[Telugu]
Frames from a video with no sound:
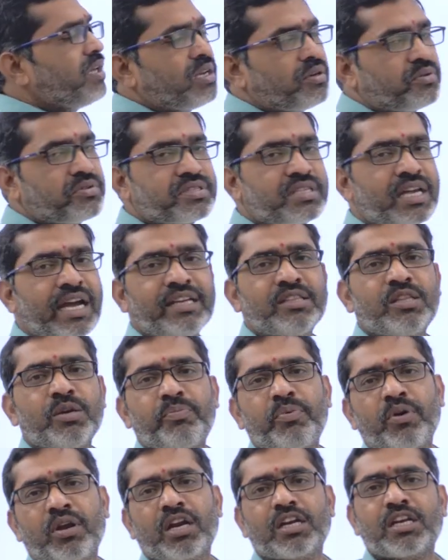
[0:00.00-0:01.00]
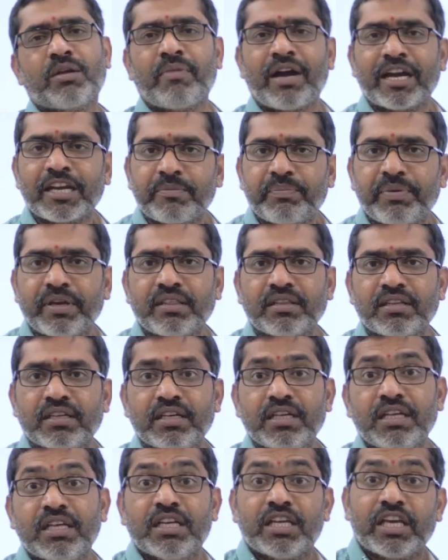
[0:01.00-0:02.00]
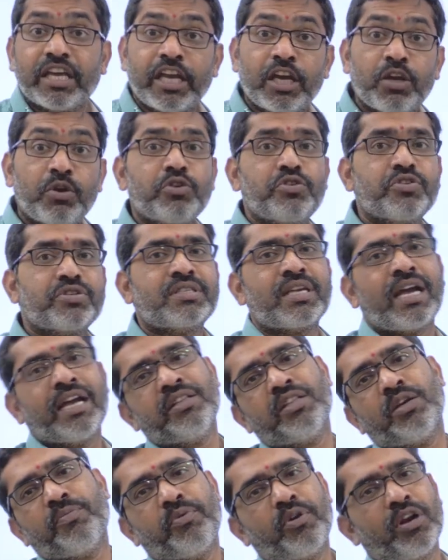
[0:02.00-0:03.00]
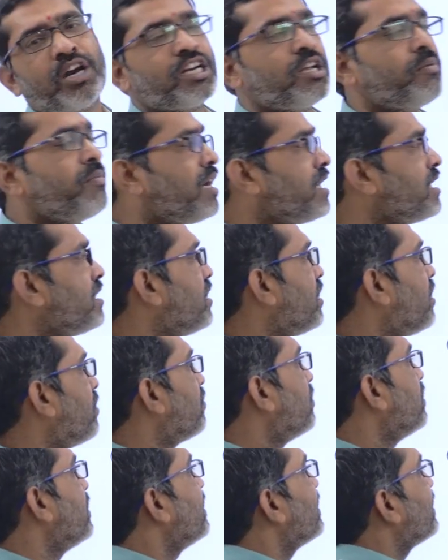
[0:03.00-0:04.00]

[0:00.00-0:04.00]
మేరకు సాయుధ పోరాటం ఆగిపోయింది ఏ రోజు సాయుధ పోరాటం ఆగింది నాడు